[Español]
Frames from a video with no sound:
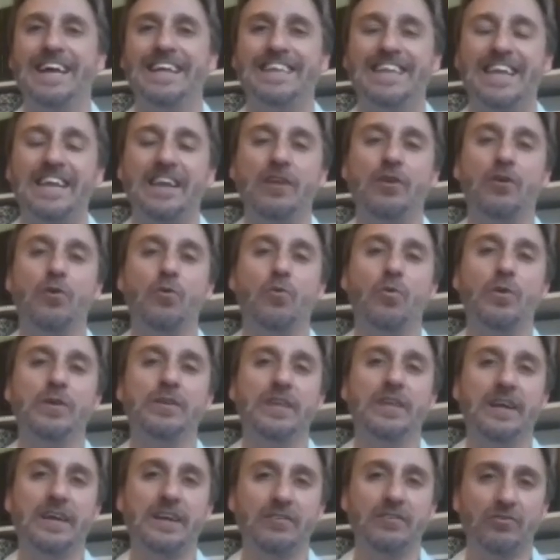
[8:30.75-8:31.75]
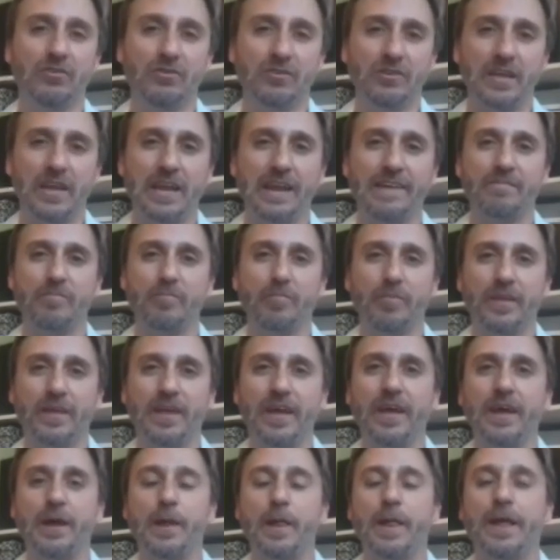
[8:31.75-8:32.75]
teniendo en cuenta que esos tienen
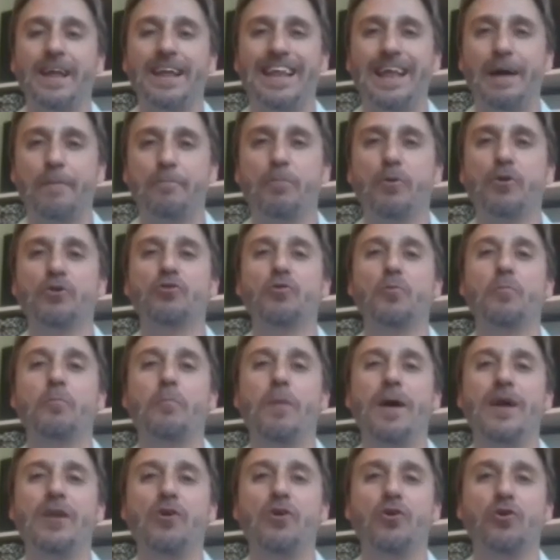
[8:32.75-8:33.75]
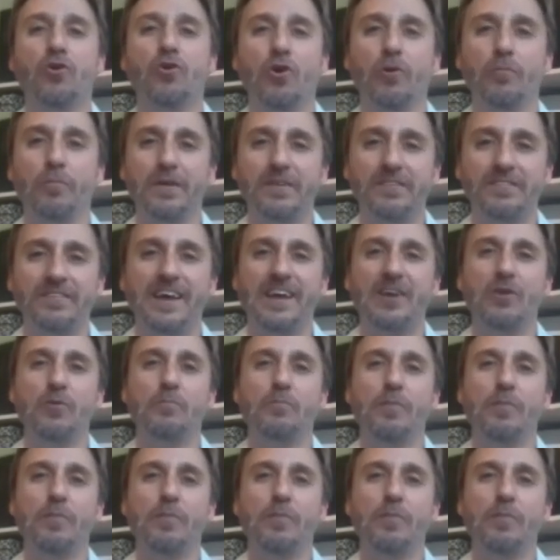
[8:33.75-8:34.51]
que le aporta un valor comercial,